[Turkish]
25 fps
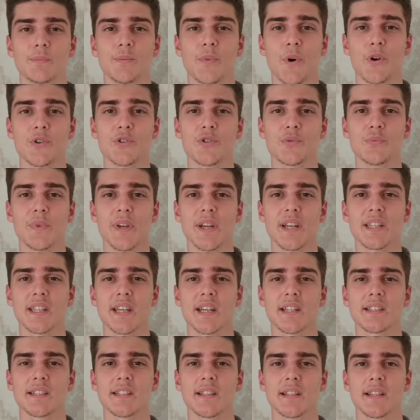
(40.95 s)
Borcum ne
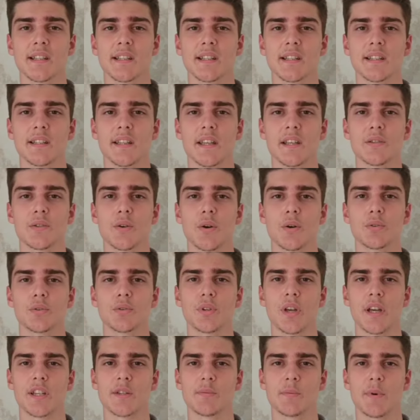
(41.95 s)
kadar?'' diye sordu
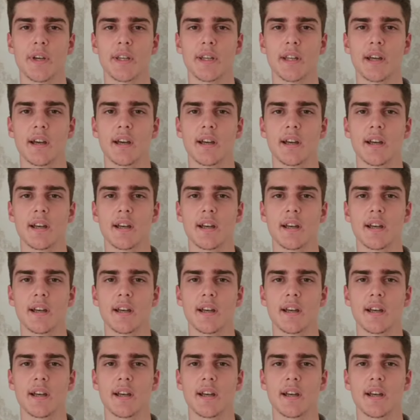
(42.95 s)
genç bayana.